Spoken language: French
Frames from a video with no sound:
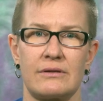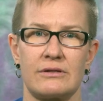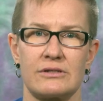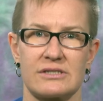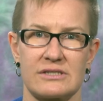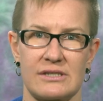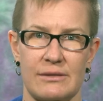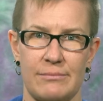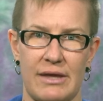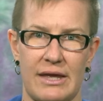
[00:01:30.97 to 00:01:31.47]

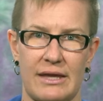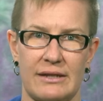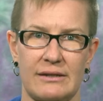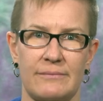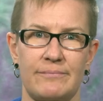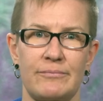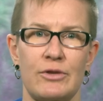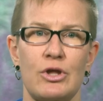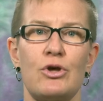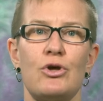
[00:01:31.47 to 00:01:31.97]
semaines,
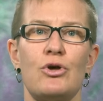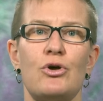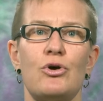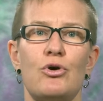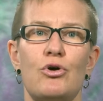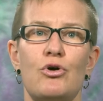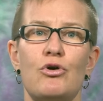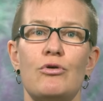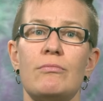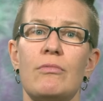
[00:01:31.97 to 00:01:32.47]

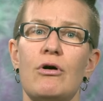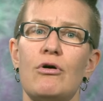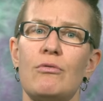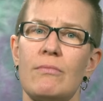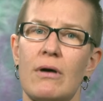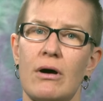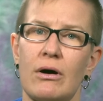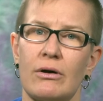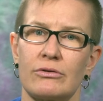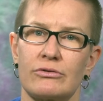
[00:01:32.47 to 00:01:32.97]
un
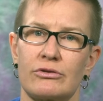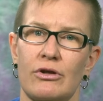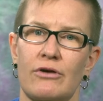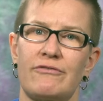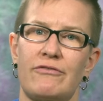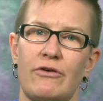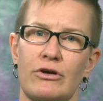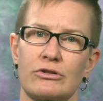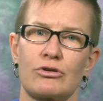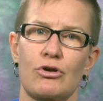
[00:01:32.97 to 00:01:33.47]
moment dans
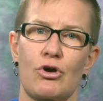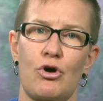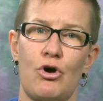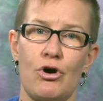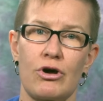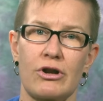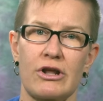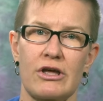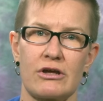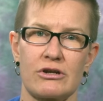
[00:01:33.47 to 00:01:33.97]
votre
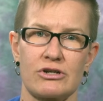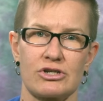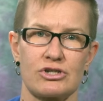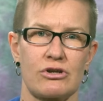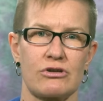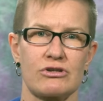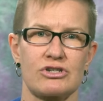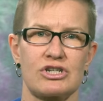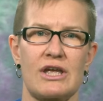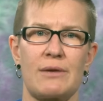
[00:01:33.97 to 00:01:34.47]
heure
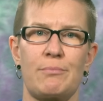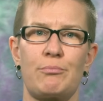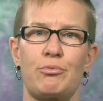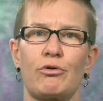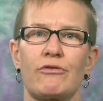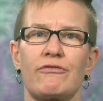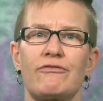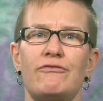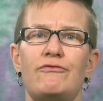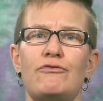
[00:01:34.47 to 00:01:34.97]
chargée
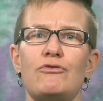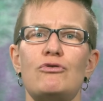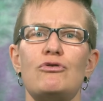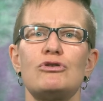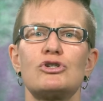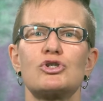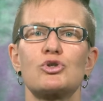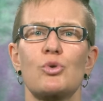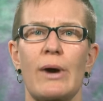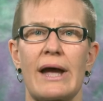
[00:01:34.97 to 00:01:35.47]
pour
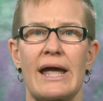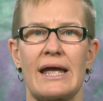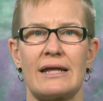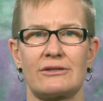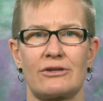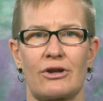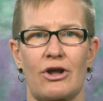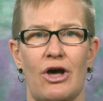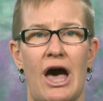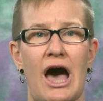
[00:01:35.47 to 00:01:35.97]
vous
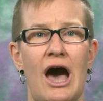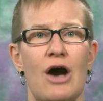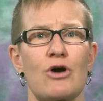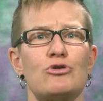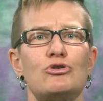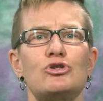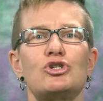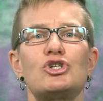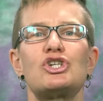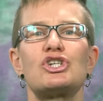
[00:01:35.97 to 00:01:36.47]
joindre à
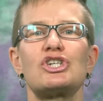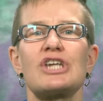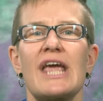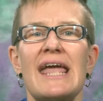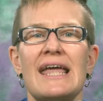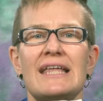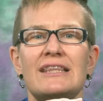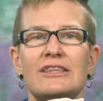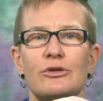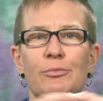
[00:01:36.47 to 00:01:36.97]
une
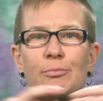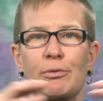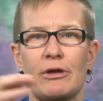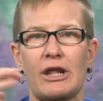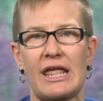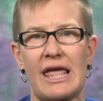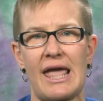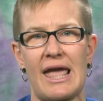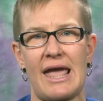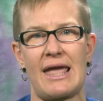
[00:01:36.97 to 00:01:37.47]
chaîne de
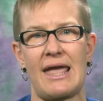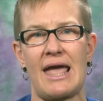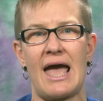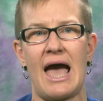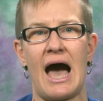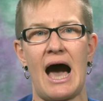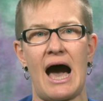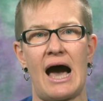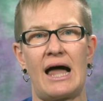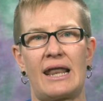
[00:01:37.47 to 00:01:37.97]
prière
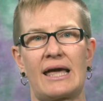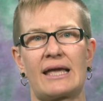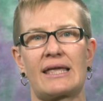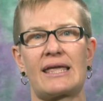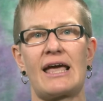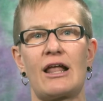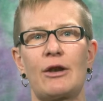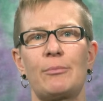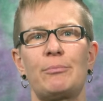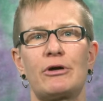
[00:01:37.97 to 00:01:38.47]
à
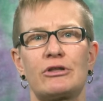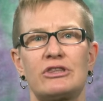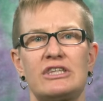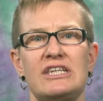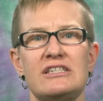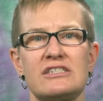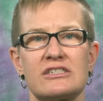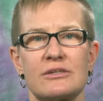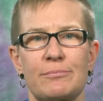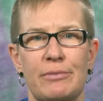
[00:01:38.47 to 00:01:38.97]
laquelle
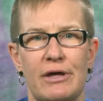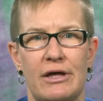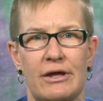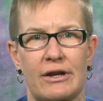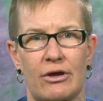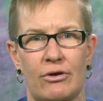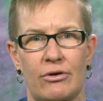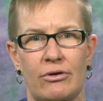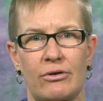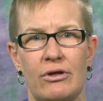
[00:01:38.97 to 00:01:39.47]

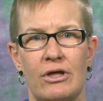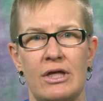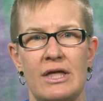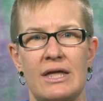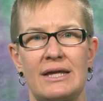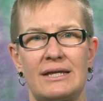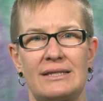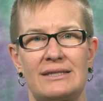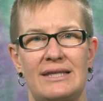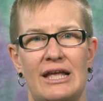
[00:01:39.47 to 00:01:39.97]
participeront
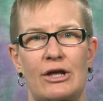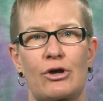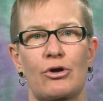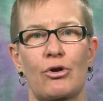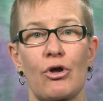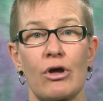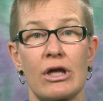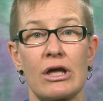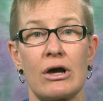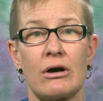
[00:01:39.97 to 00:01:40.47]
des
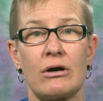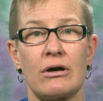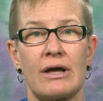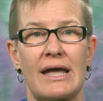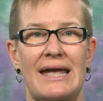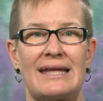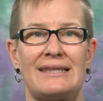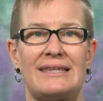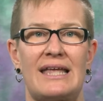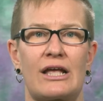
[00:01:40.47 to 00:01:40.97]
croyants
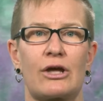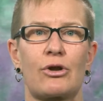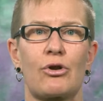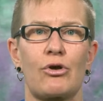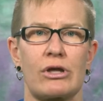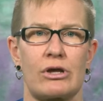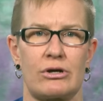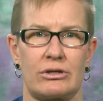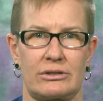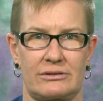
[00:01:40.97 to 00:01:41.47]
et des
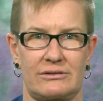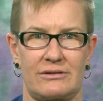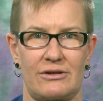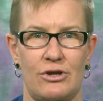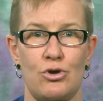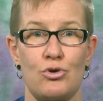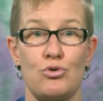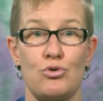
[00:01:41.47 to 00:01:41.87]
croyantes